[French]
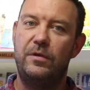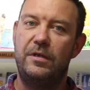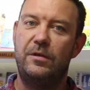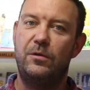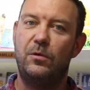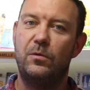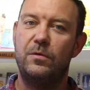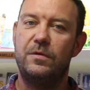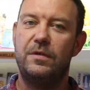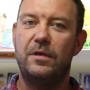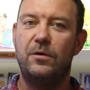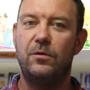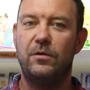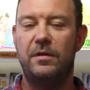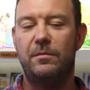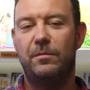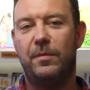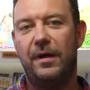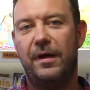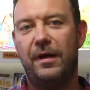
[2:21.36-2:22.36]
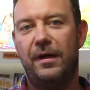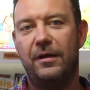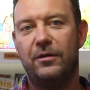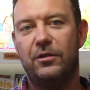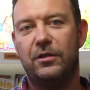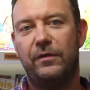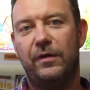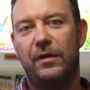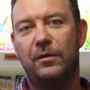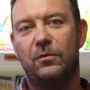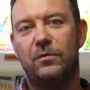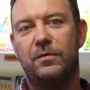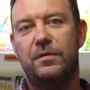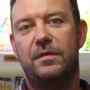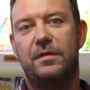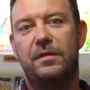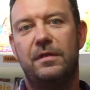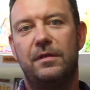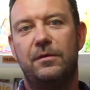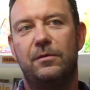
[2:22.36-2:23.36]
dicton, c'est qu'au départ, j'avais
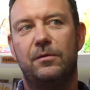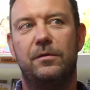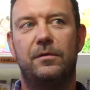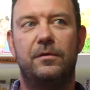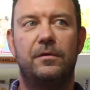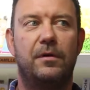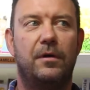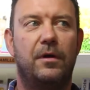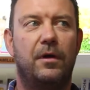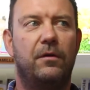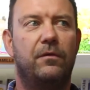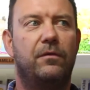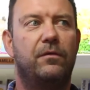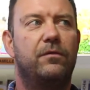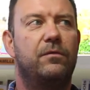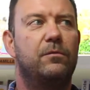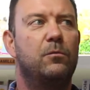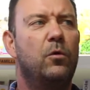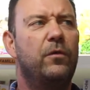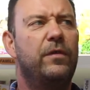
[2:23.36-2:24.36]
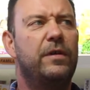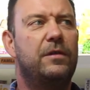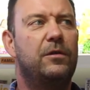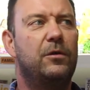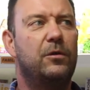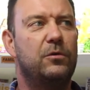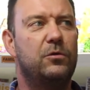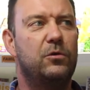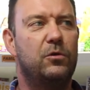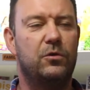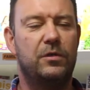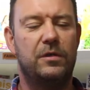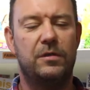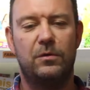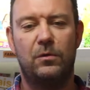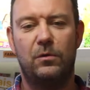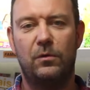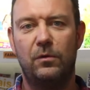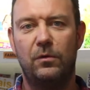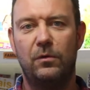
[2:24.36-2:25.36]
annoncé euh, un mauvais temps sur
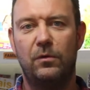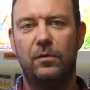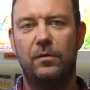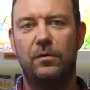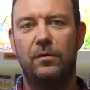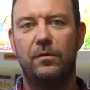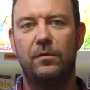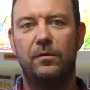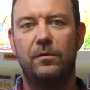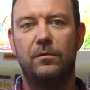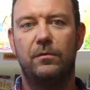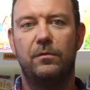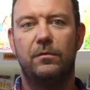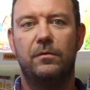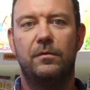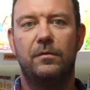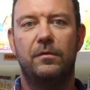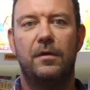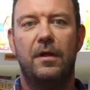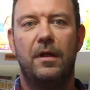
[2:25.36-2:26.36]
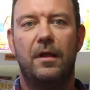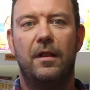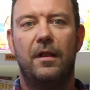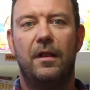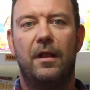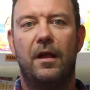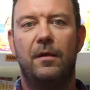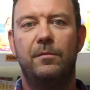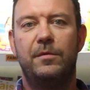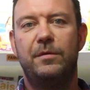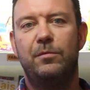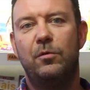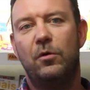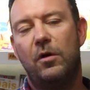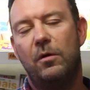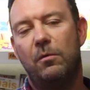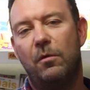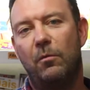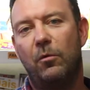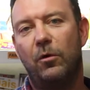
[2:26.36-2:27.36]
Jasseron, euh, un petit peu
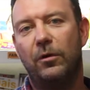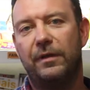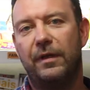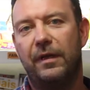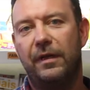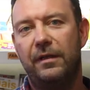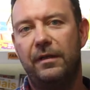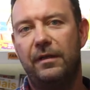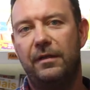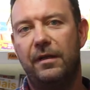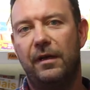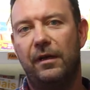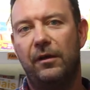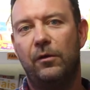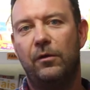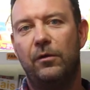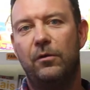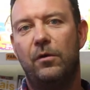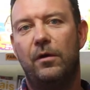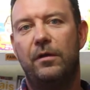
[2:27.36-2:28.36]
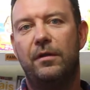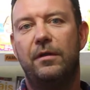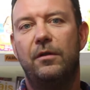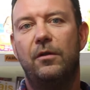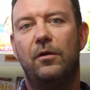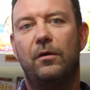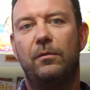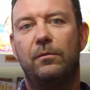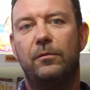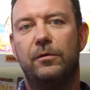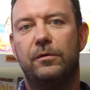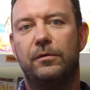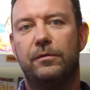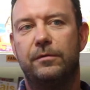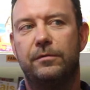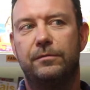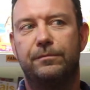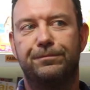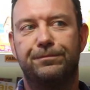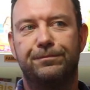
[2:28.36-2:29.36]
comme en Bretagne, et derrière on a eu un énorme...
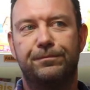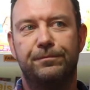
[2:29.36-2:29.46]
Euh,